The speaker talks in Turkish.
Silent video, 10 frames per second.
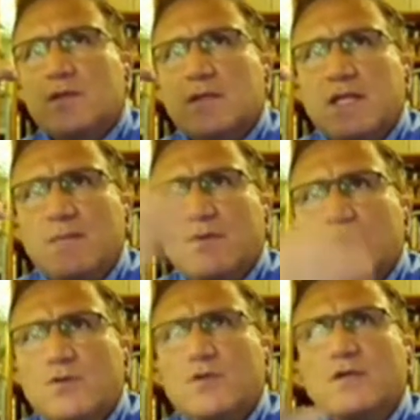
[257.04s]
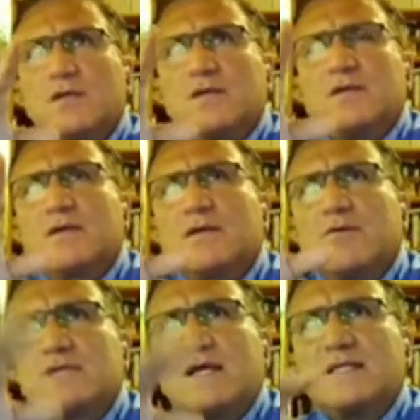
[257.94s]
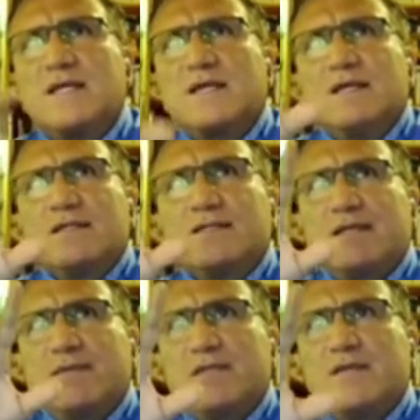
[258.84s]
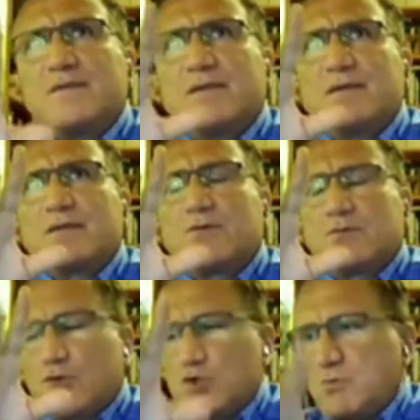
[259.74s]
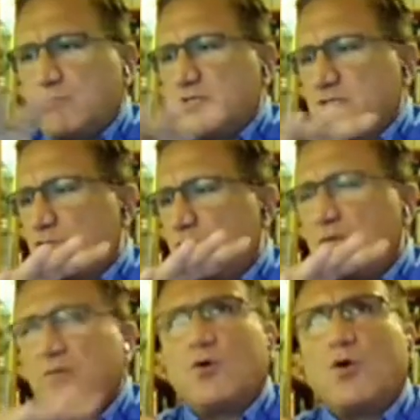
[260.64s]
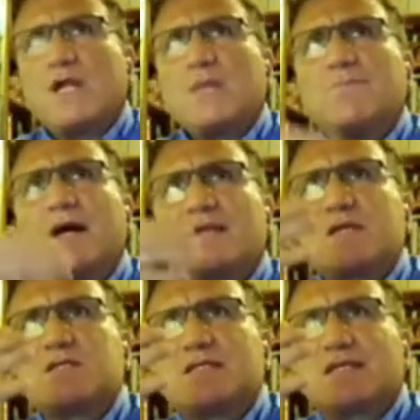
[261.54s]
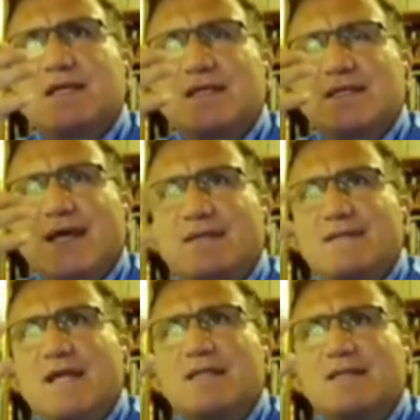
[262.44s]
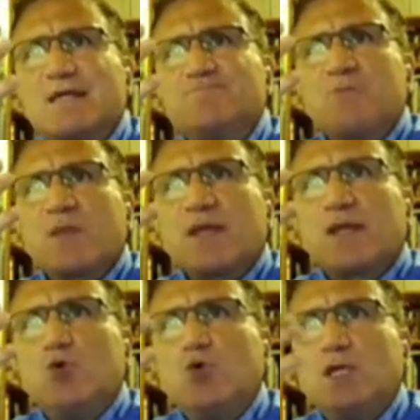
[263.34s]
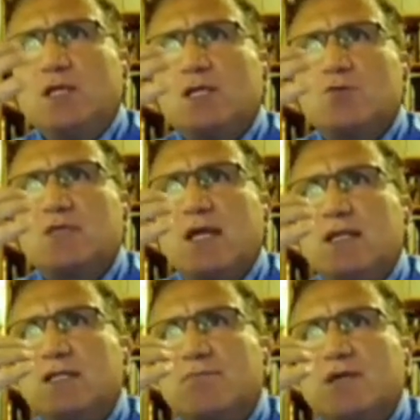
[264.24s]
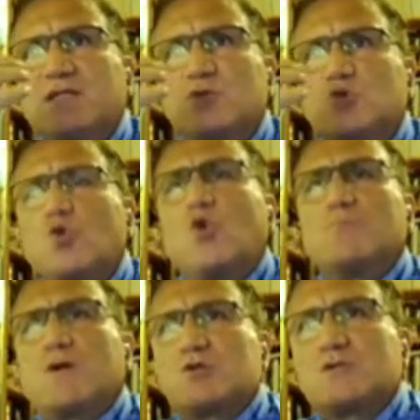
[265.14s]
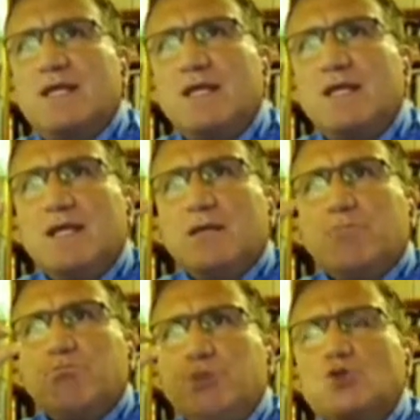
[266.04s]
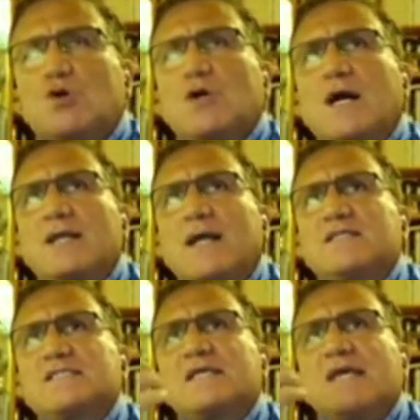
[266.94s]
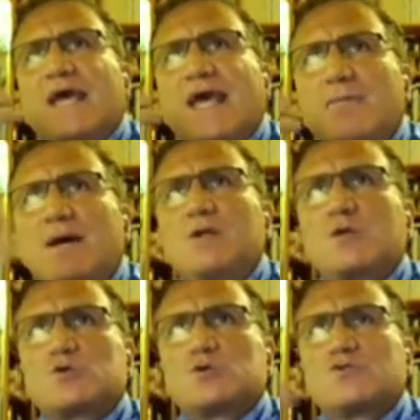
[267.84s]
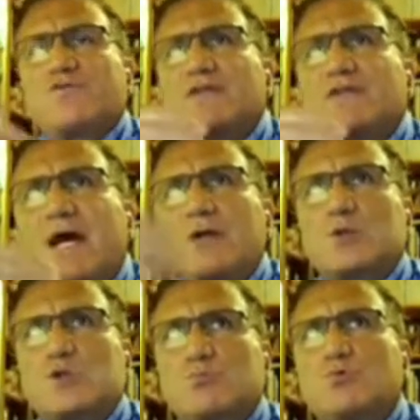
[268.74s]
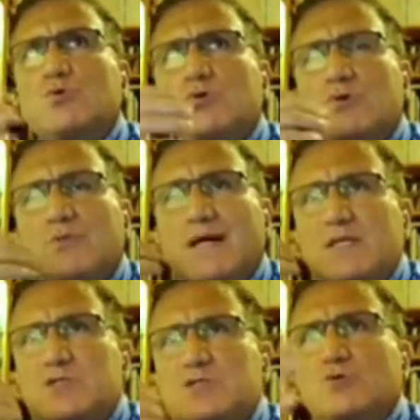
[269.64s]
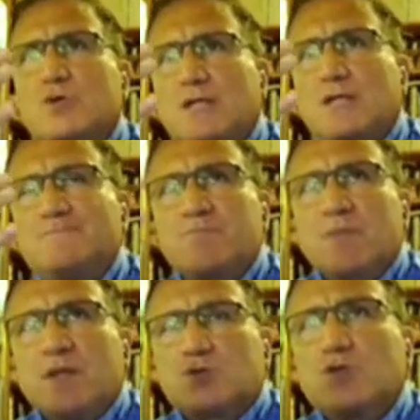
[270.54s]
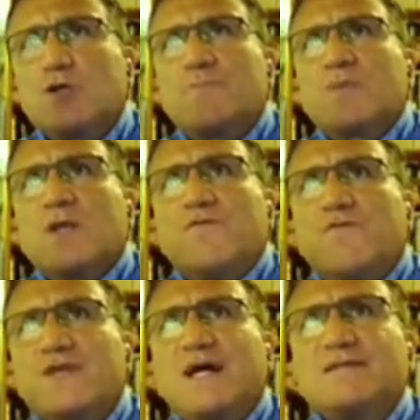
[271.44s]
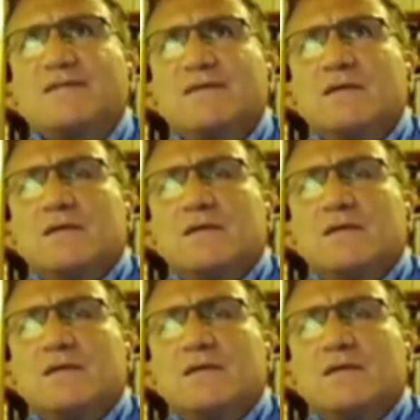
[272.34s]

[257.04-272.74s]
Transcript: e, gelip görün ki özellikle demin de e, konuşmanın başında söylediğim gibi hoyrat madencilik dendiği anda yani ülkenin özellikle başta su olmak üzere birçok kaynağını siz heba ediyorsunuz, feda ediyorsunuz bu madencilik uğruna. Çünkü Fırat